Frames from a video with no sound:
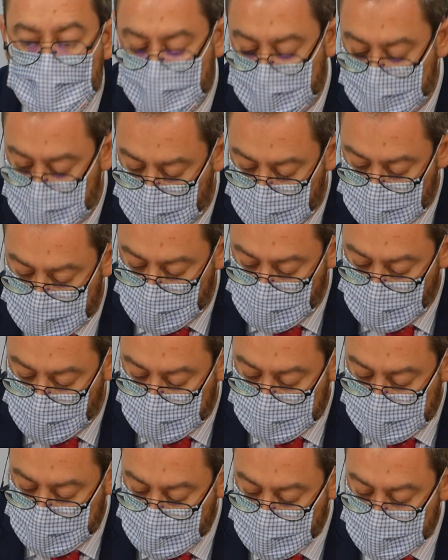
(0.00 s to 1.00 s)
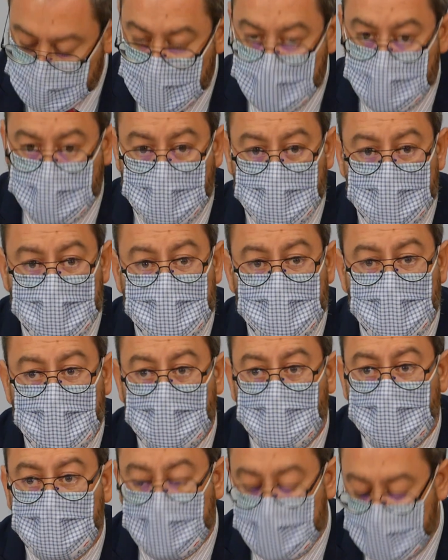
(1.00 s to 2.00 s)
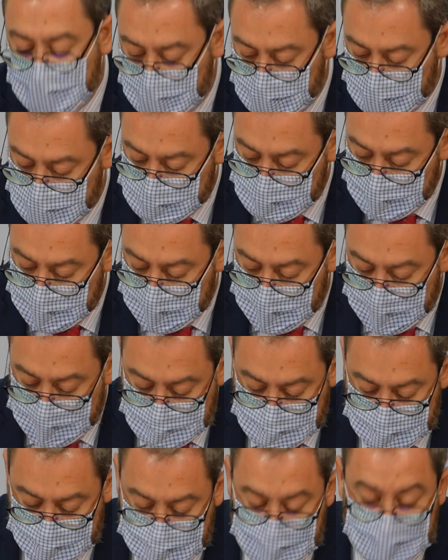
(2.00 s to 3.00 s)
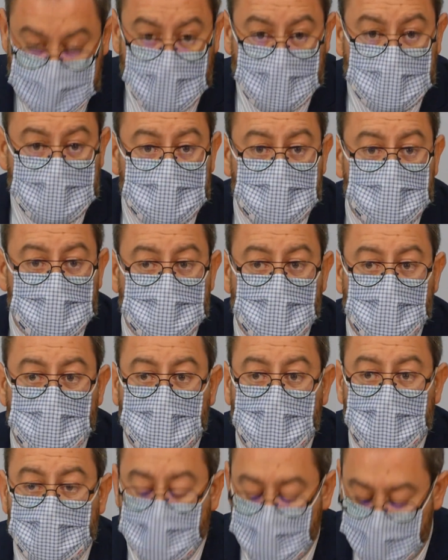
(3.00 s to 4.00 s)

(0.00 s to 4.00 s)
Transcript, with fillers: centros educativos de la provincia de Guadalajara, 60 centros de educación